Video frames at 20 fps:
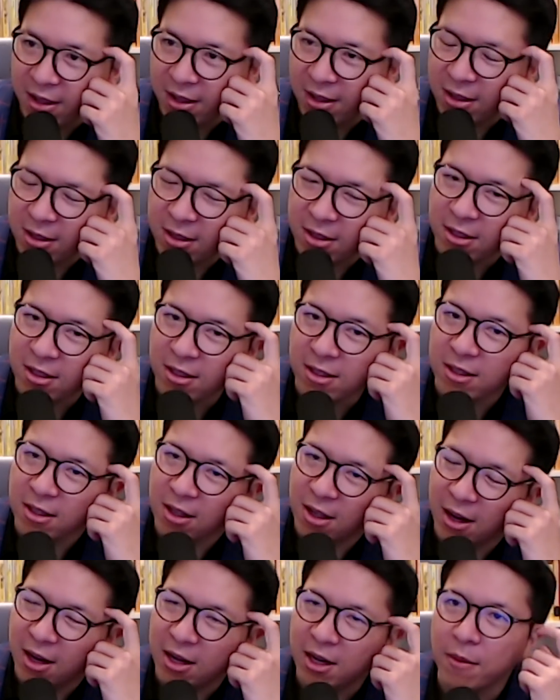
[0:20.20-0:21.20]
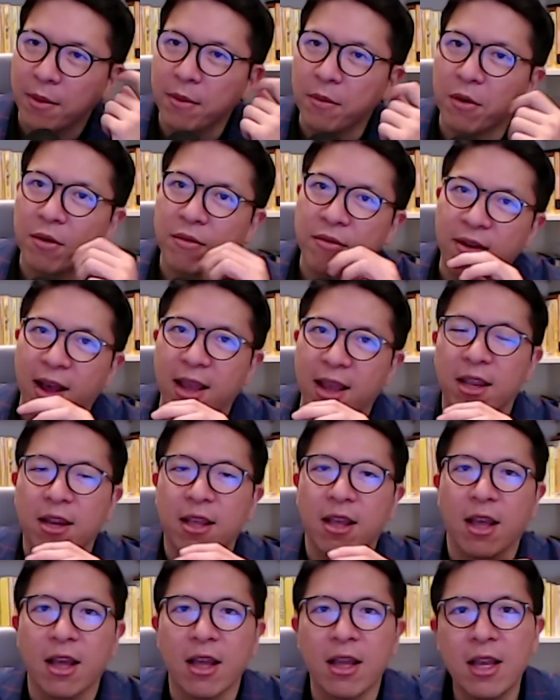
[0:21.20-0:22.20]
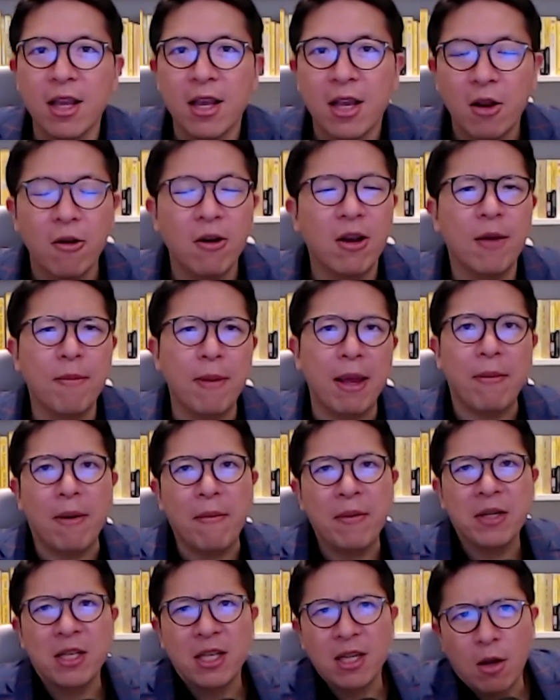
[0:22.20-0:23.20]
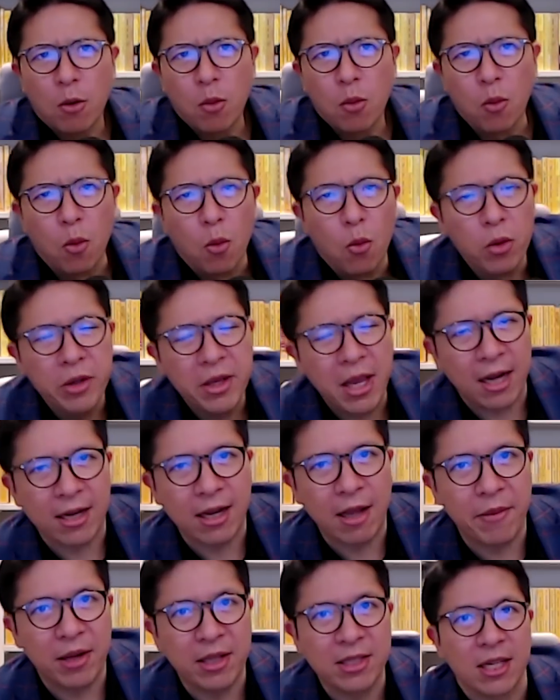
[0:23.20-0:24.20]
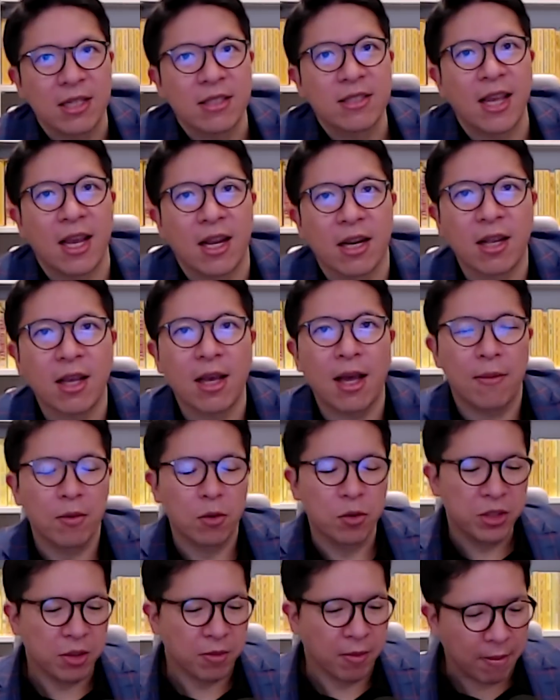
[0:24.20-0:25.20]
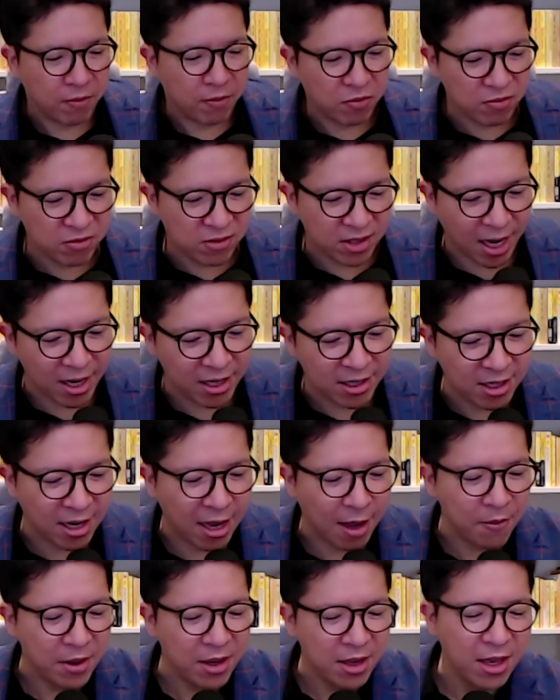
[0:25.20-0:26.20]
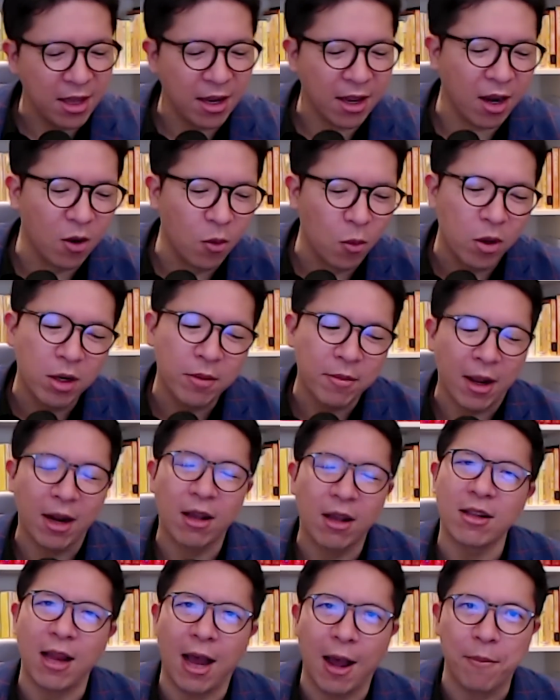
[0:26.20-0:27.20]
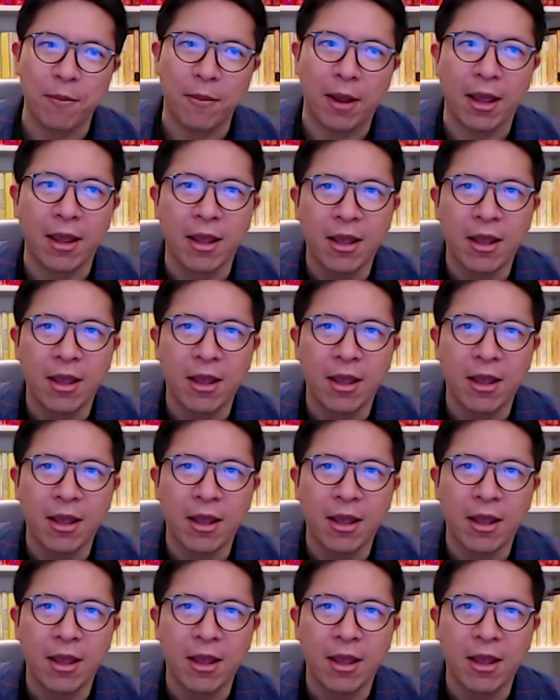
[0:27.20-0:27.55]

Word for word: เอออะไรทำให้หมดไฟนะฮะเราเคยเป็นไหมบางทีเราโหอยากทำอะไรเจ๋งๆนะครับรู้สึกแบบฉันจะทำไอ้นี่นะลุกขึ้นมาแล้วก็ทำไป